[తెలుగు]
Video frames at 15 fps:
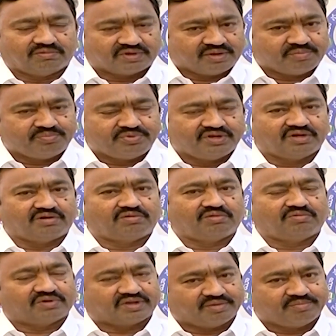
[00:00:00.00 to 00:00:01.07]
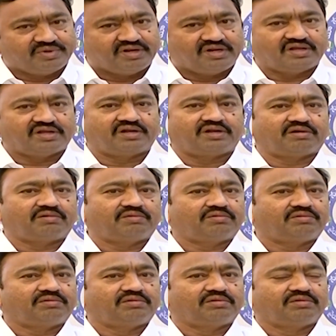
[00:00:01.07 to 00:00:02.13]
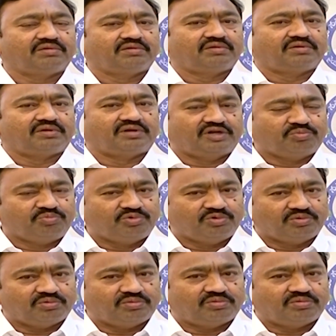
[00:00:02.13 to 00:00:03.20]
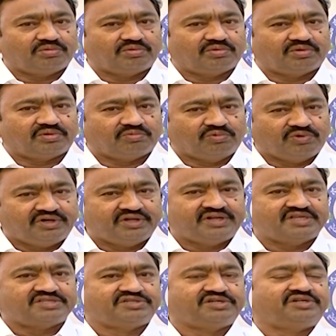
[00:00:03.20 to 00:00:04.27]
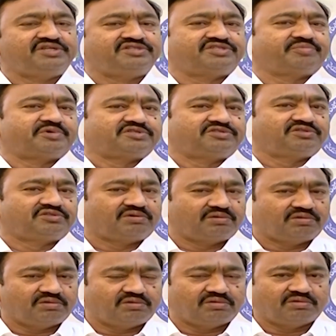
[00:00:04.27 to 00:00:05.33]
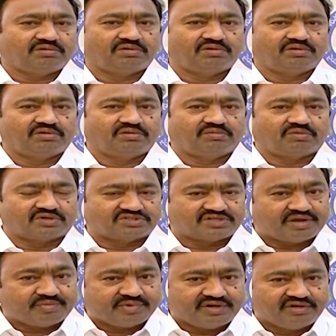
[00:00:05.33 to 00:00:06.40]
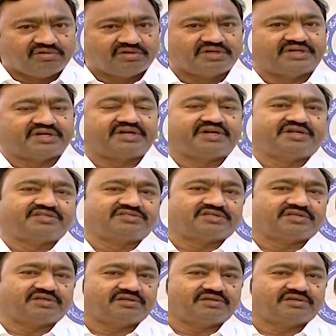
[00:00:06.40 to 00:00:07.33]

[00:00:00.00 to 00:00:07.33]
ఒక ఎంపీగానో ఒక ఎమ్మెల్యేగానో డబ్బు ఉంటేనే సీట్లు ఇచ్చే పరిస్థితుల్లో ఒక సామాన్యుడికి టికెట్ ఇచ్చి